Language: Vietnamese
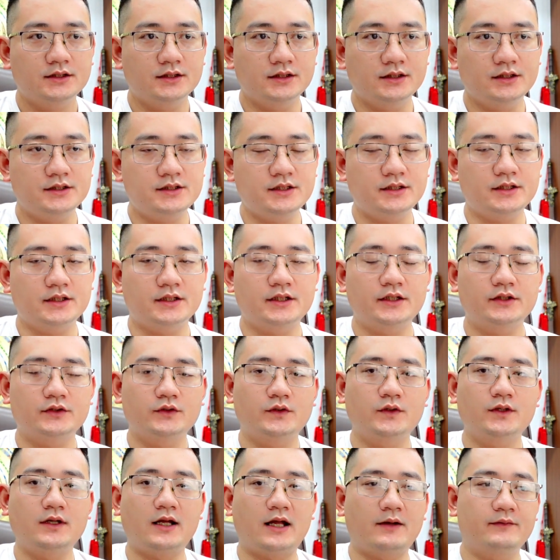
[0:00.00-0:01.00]
Thì nhân tiện đây
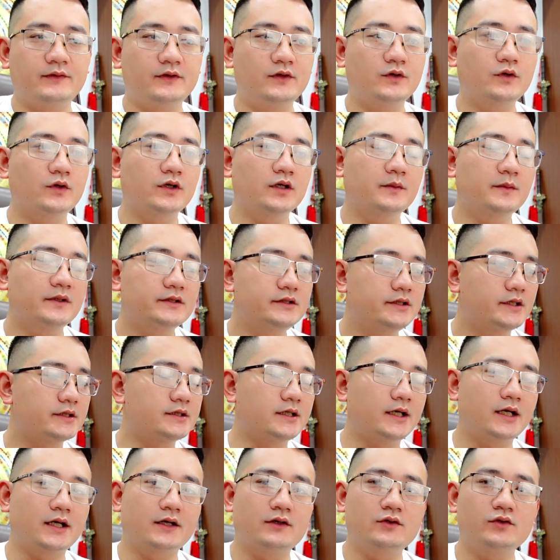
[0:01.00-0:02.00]
tôi làm video để mà chia
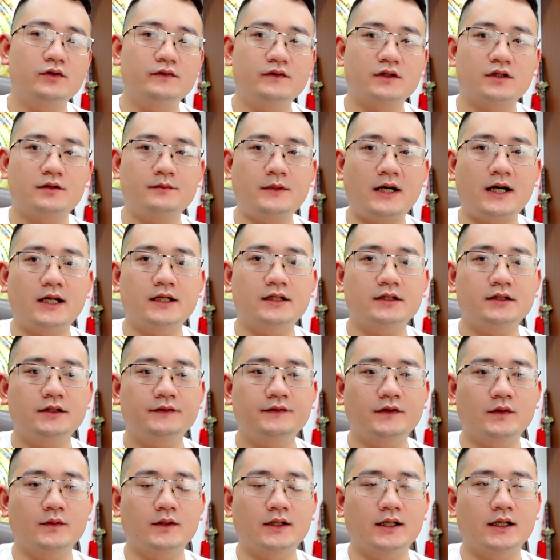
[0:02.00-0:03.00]
sẻ luôn với các bạn Hy
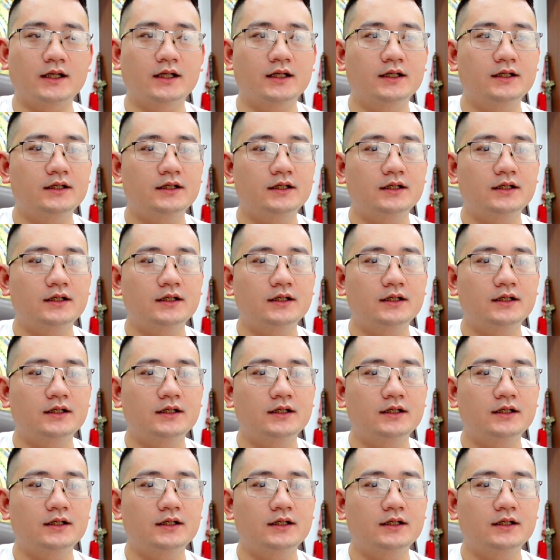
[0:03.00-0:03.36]
vọng là